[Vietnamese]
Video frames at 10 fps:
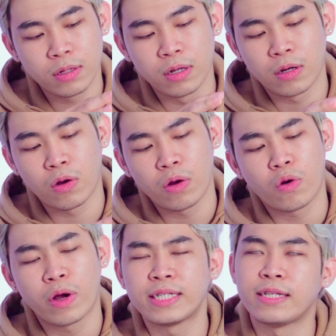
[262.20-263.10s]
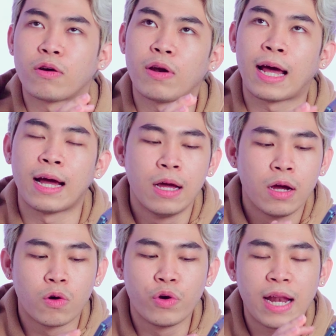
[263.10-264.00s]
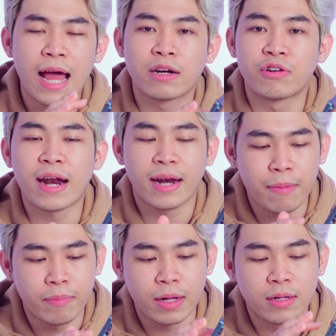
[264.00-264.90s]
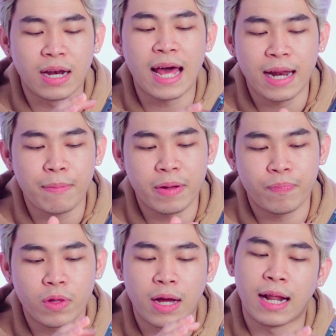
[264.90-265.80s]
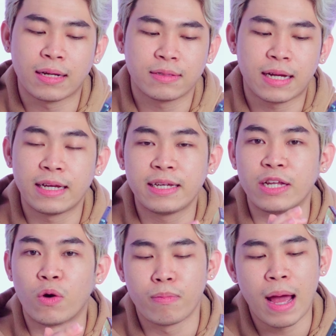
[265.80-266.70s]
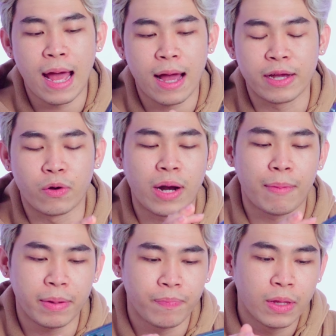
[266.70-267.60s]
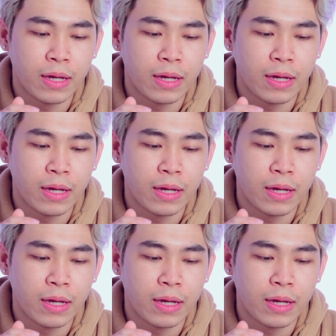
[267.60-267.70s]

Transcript: được có cái gì nhỉ, gọi là Gorilla Glass 5 ấy, tức là cái khỉ đột 5 ấy,